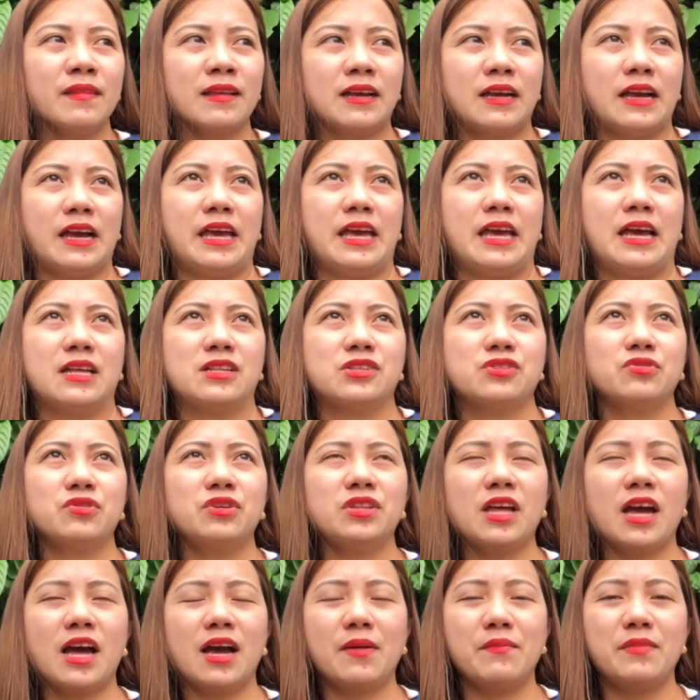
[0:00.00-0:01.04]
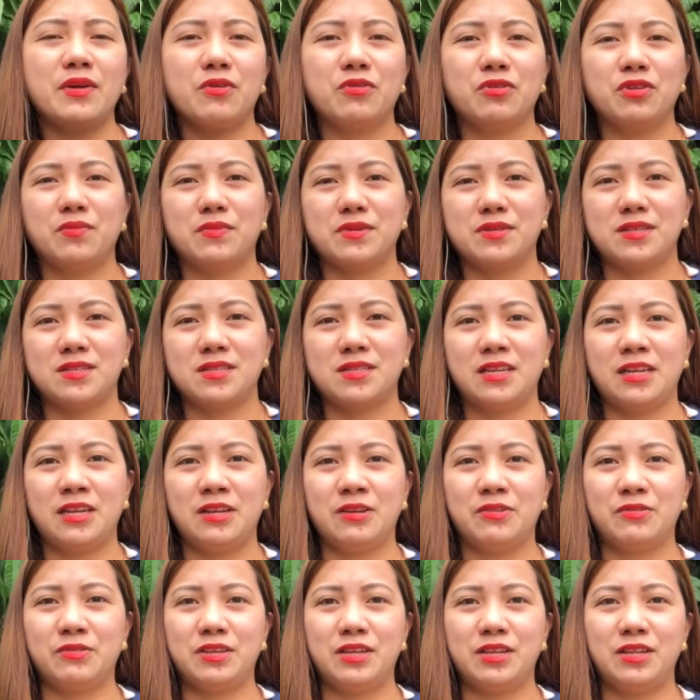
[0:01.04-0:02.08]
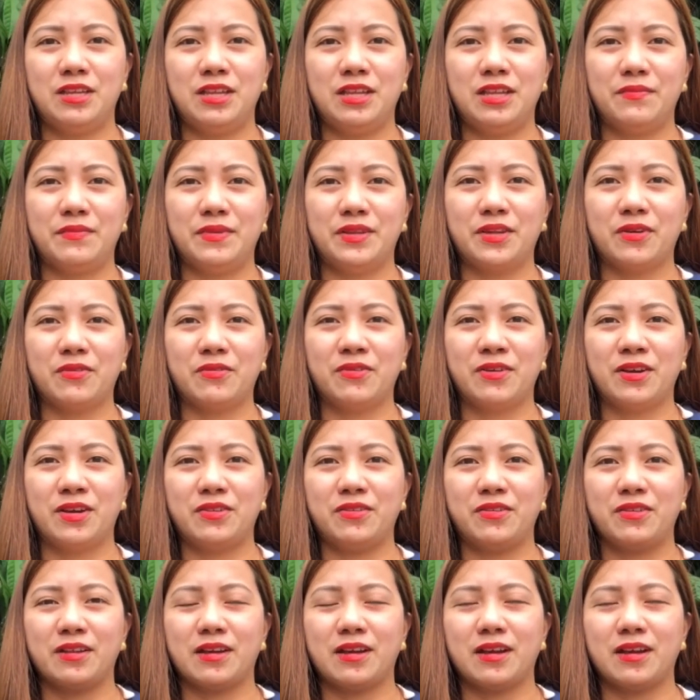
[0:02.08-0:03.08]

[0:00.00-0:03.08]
Ayan, so inaamin ko naman sa sarili ko hindi naman ako ganun